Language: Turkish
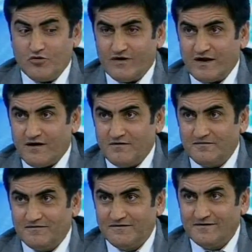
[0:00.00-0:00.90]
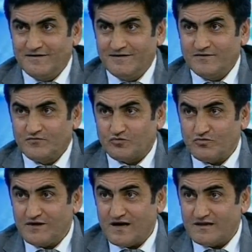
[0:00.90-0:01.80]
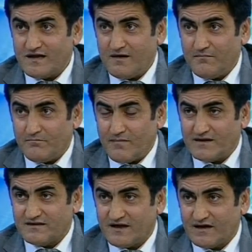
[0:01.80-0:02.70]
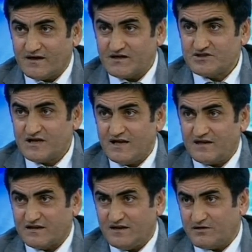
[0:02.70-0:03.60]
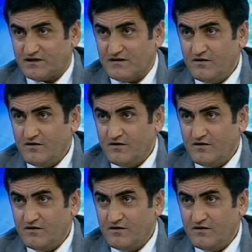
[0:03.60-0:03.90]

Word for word: Aloe vera dünyada mantara karşı en etkili bitki.